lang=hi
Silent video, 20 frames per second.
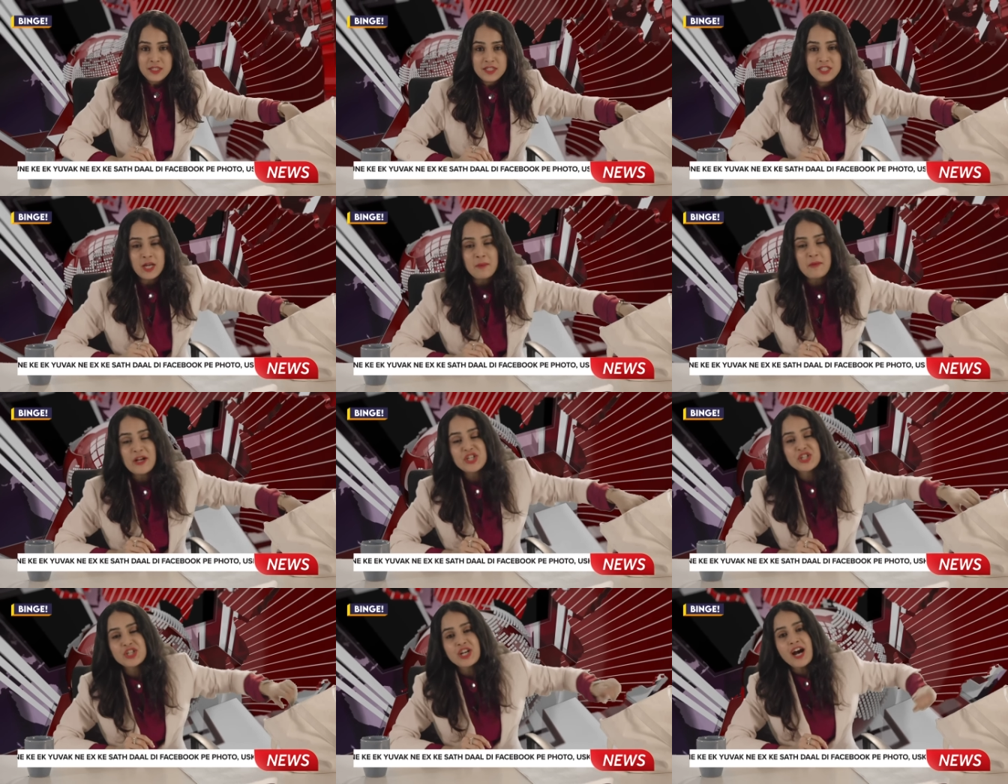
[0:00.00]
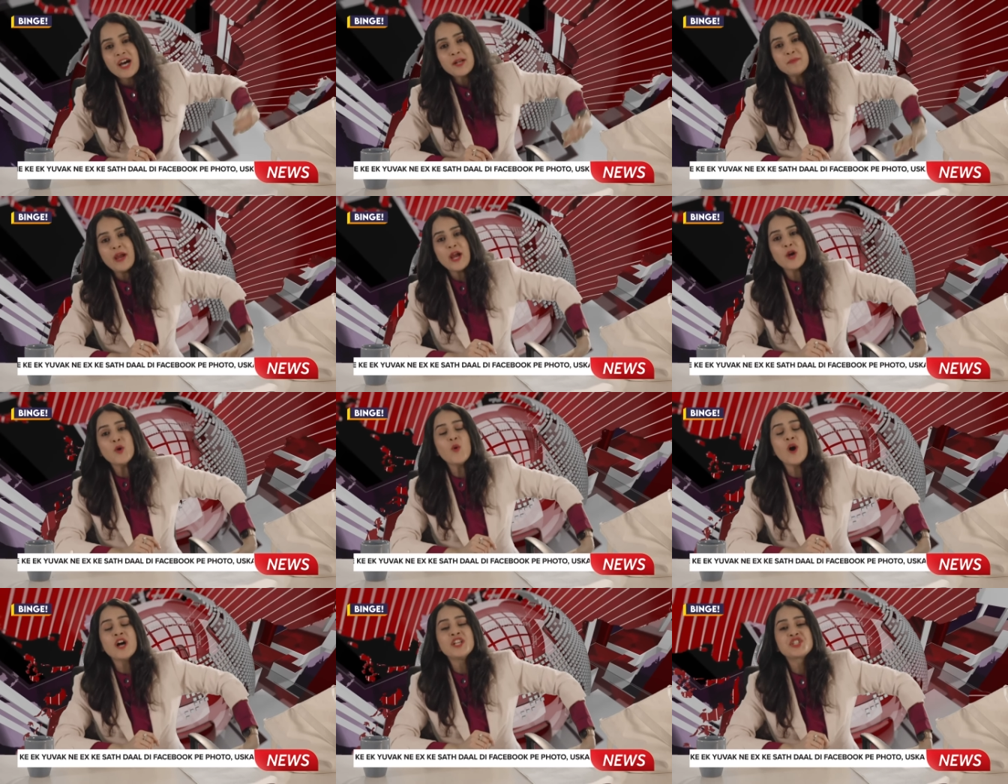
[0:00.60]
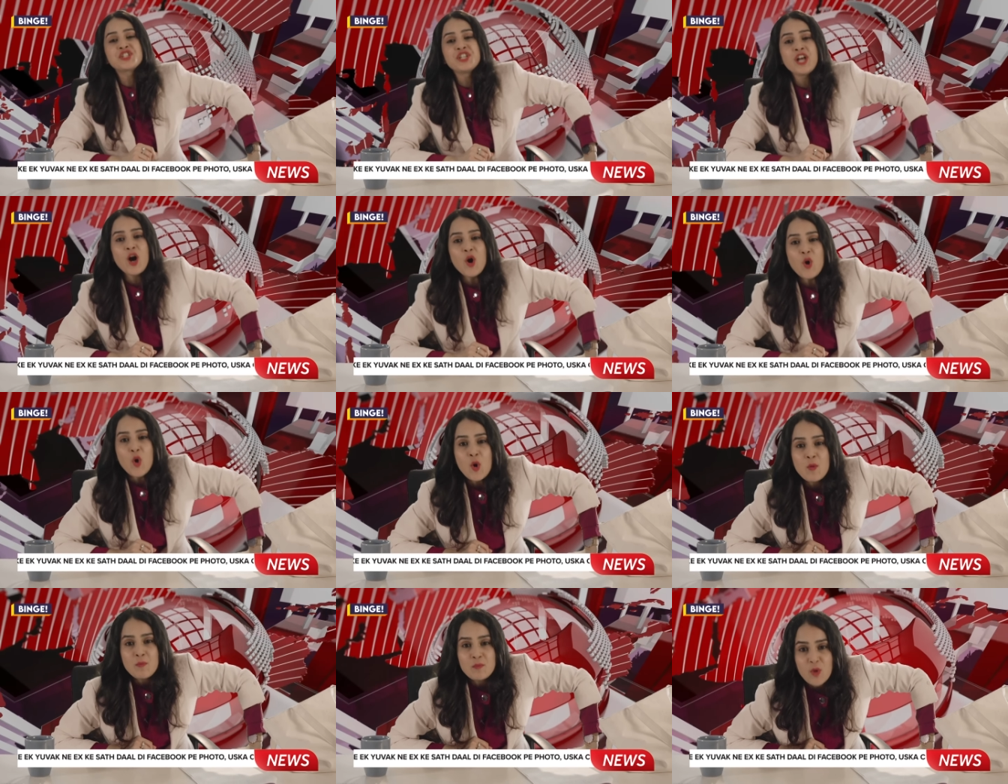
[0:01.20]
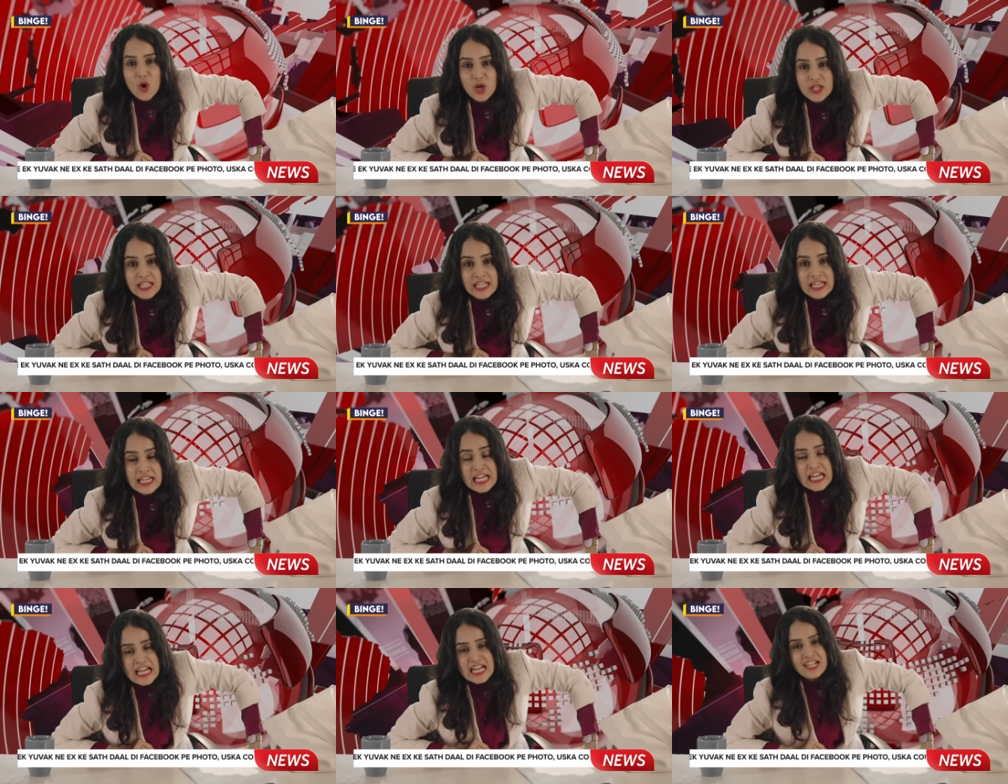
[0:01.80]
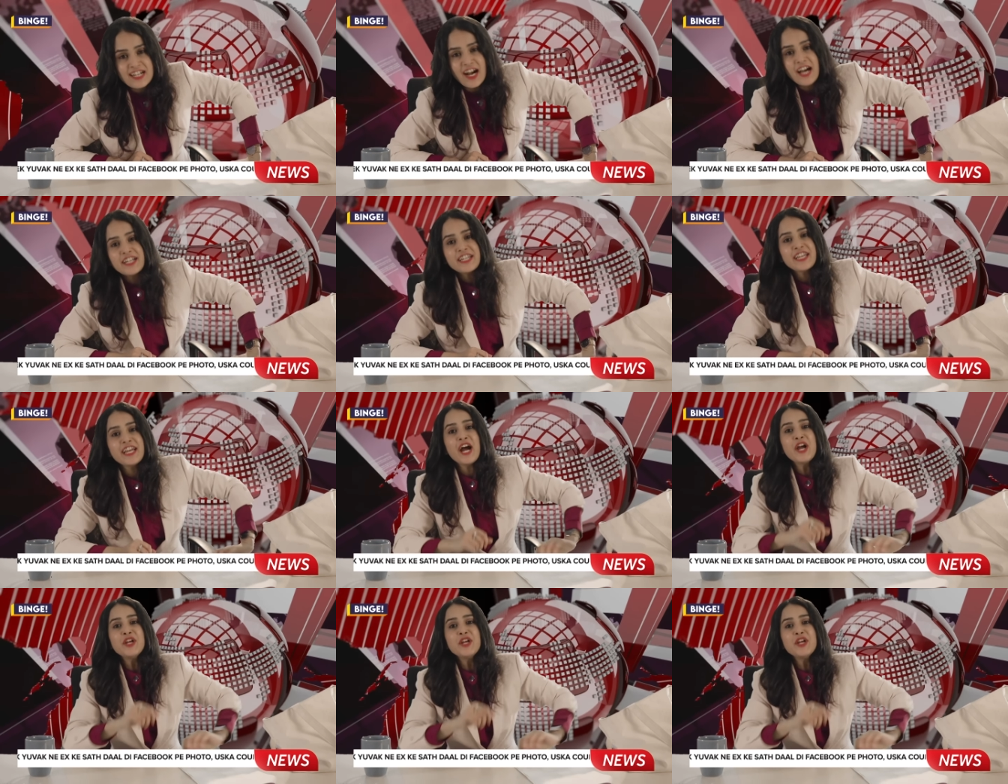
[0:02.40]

नमस्कार मैं हूं अंजना ओम मोदी करके